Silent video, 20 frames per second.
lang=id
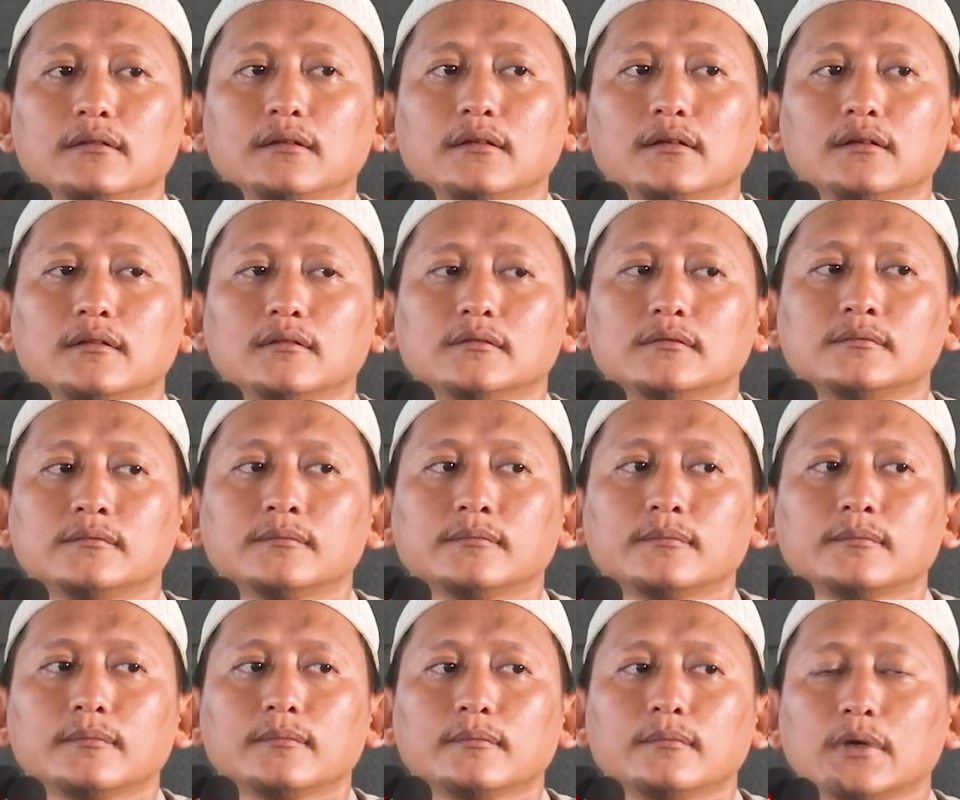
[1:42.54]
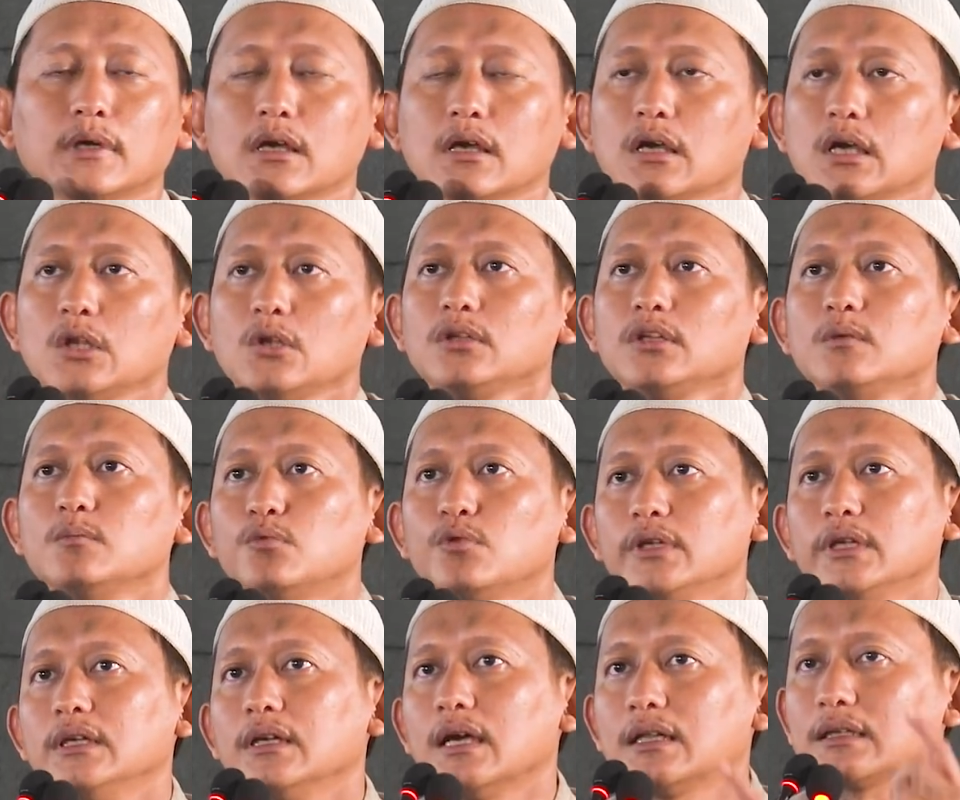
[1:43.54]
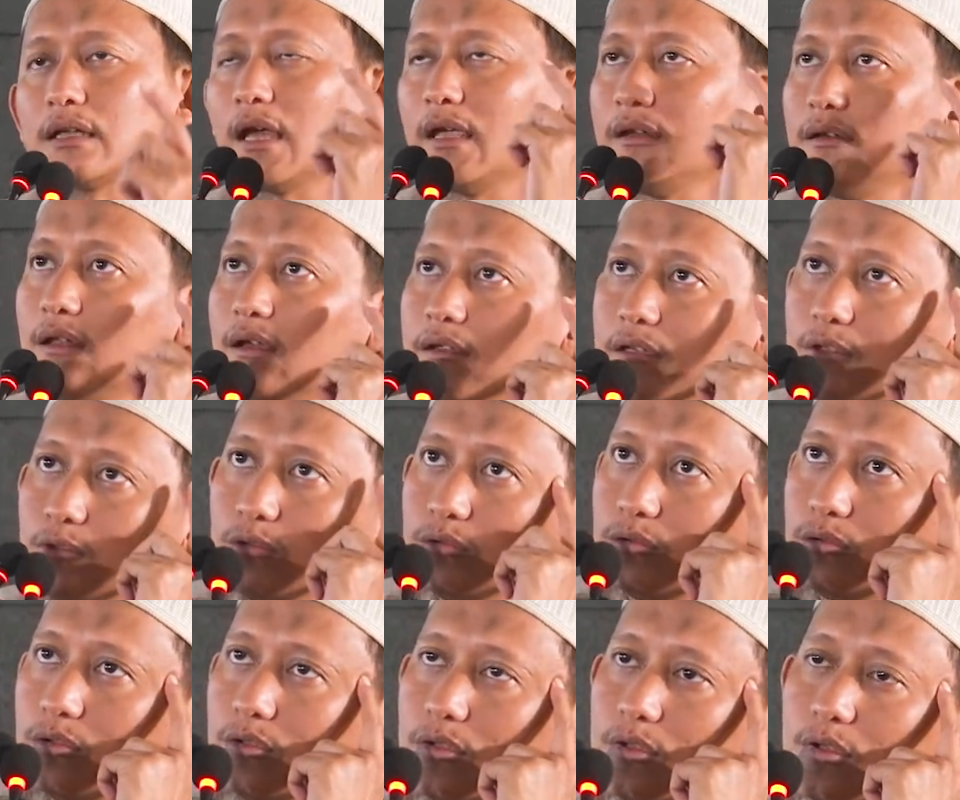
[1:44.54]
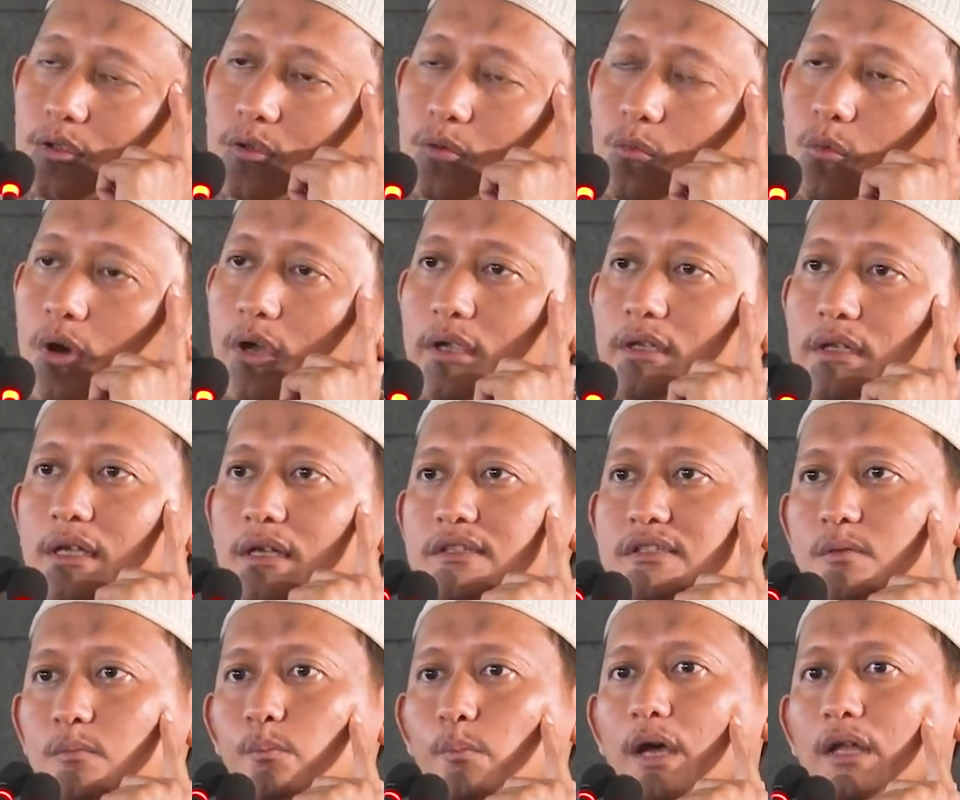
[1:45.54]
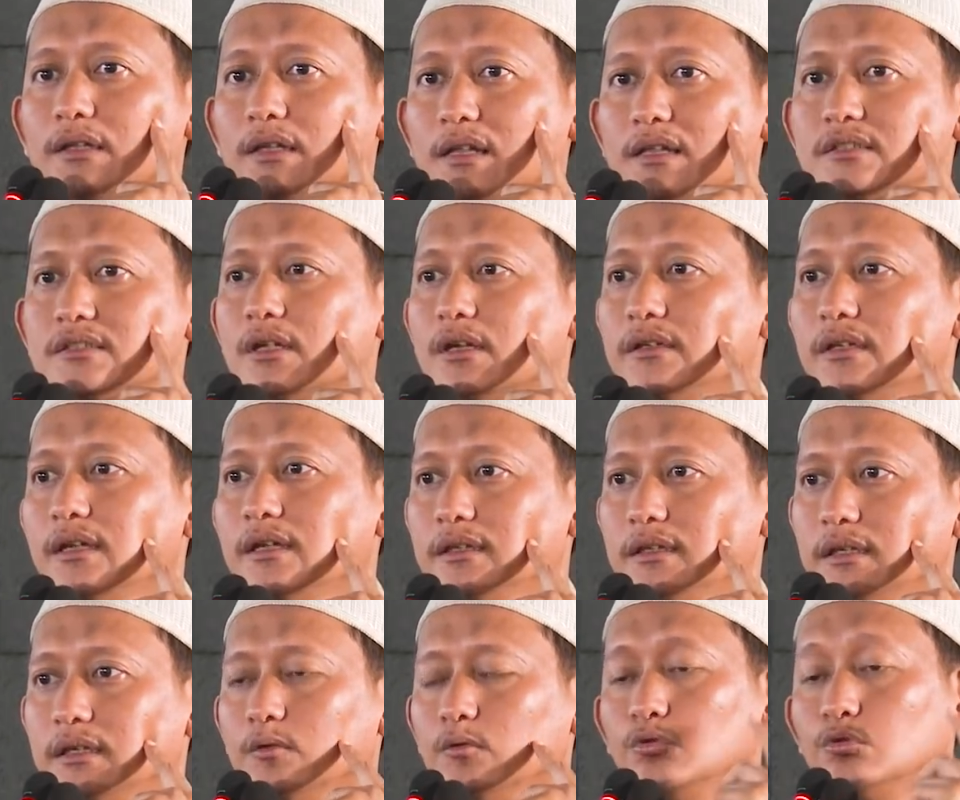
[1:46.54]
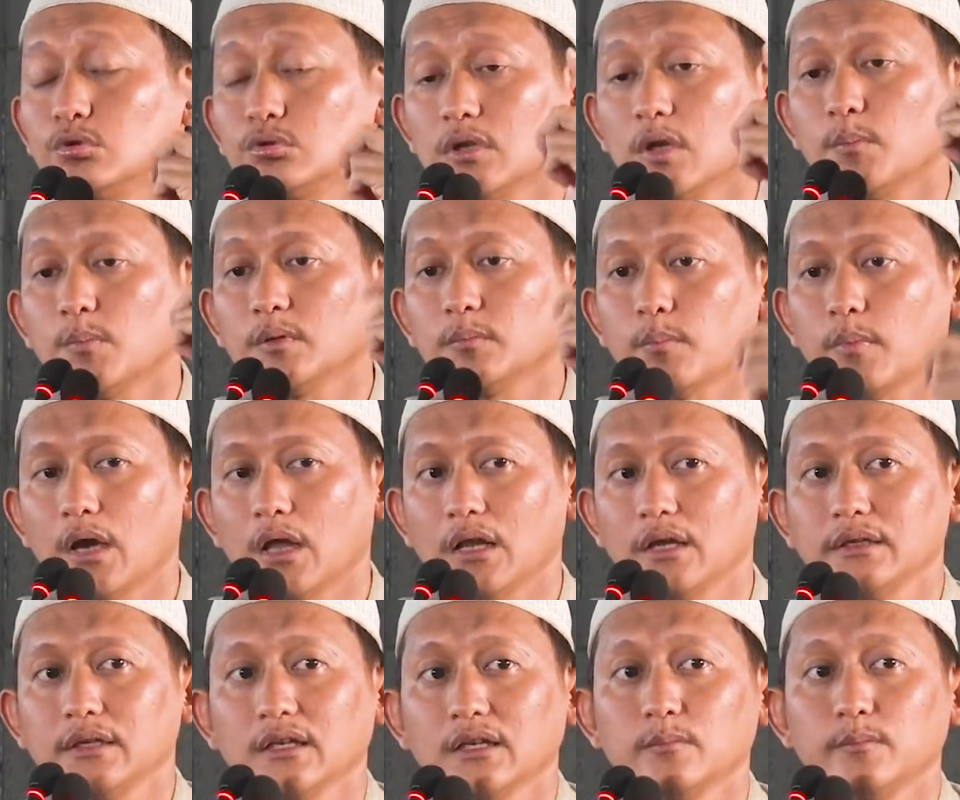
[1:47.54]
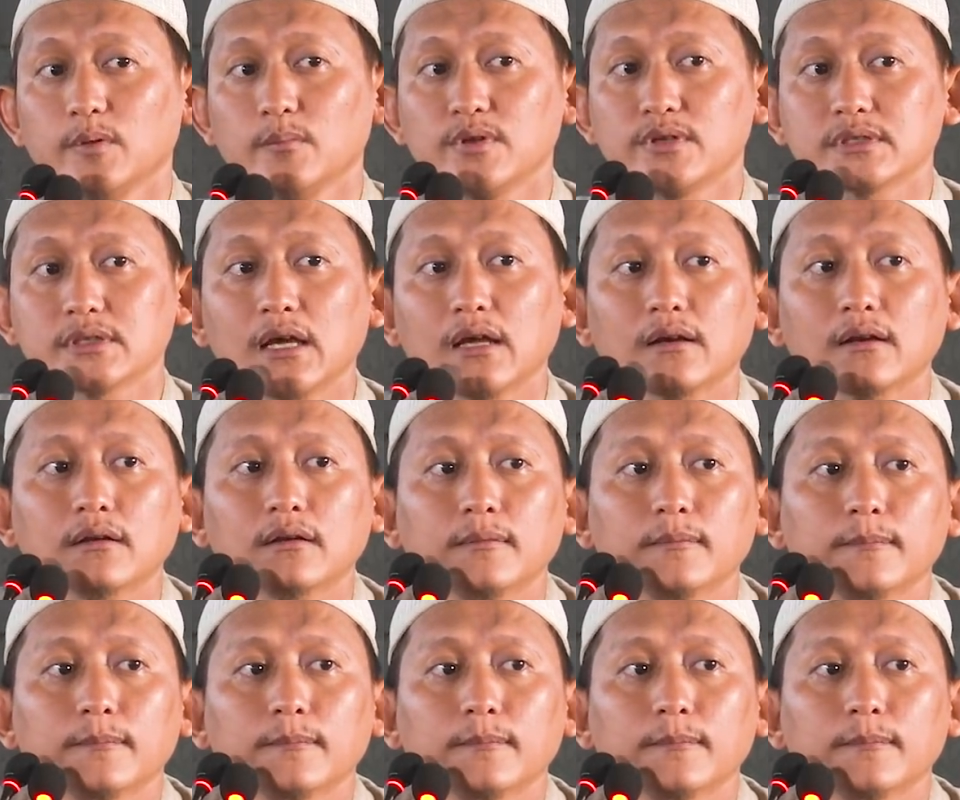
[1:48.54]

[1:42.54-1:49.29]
Iya. Maka kalau ibu ingat kaidah itu, wah ini kesempatan saya ini untuk dapat pahala yang lebih besar